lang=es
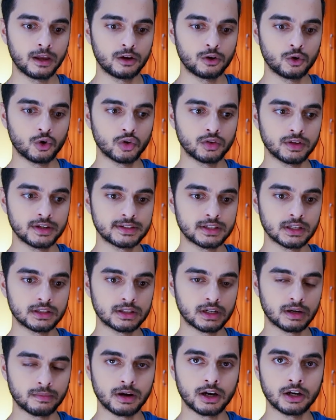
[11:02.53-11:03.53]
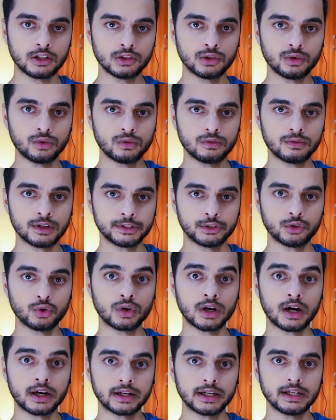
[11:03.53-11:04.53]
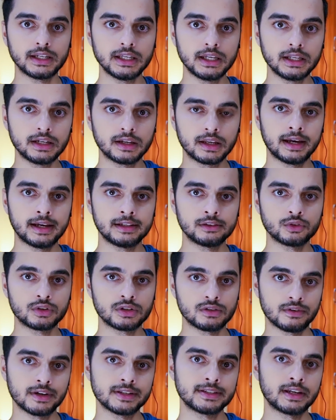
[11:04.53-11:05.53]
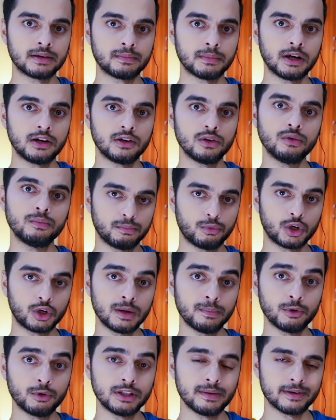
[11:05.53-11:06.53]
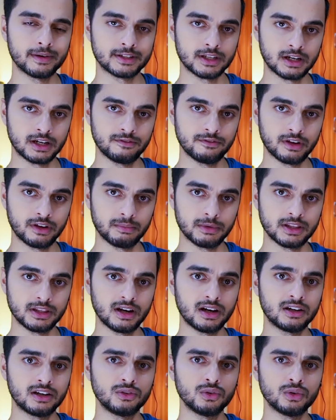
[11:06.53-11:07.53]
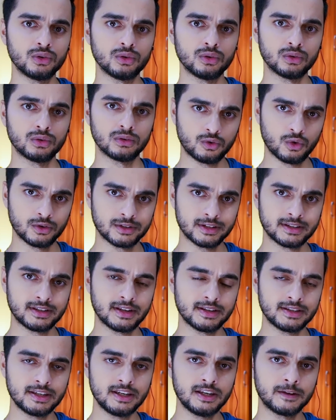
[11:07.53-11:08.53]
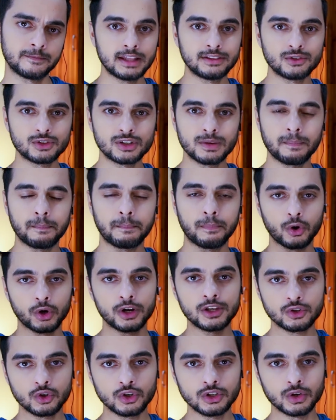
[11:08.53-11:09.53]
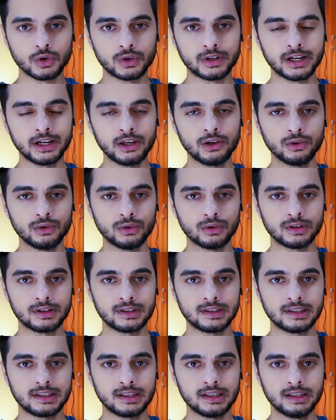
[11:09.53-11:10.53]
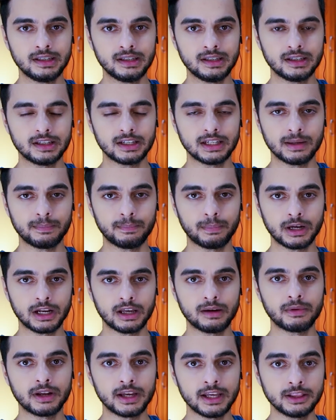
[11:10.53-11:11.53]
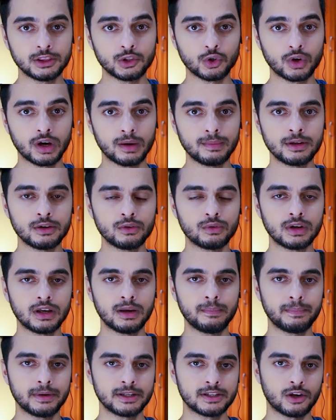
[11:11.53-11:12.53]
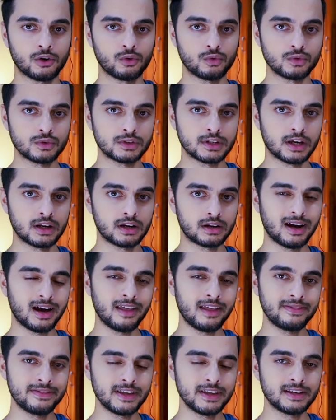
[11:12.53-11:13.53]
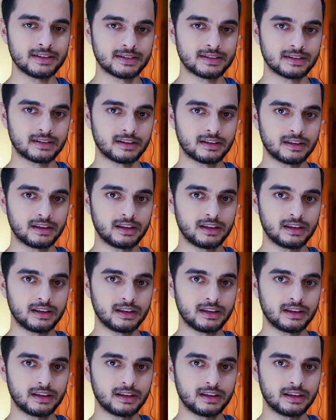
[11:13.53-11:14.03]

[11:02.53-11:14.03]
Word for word: cuando está trabajando va a tocar a alguien, entonces va a ser malo, porque puede pasar enfermedad o cosas así. Entonces por eso yo creo que la palabra intocable empezaron a usar antes